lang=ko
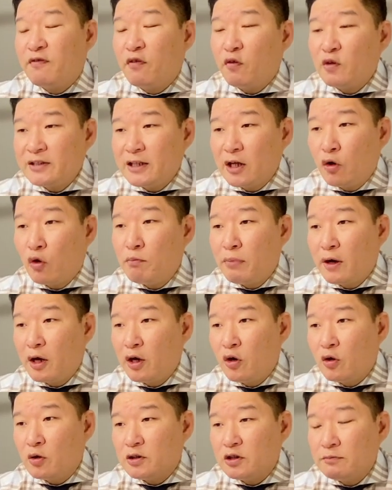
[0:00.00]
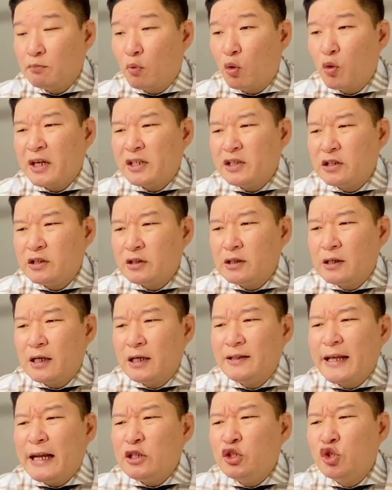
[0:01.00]
퍼스트 홈바요 지금 몰개지를
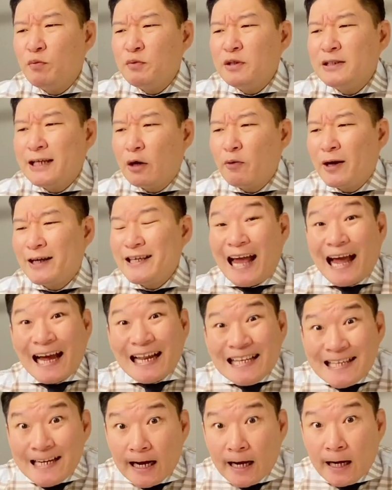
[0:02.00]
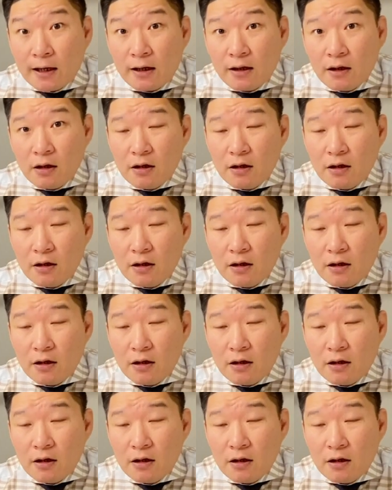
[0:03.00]
낼 수 없는 상황이 아니라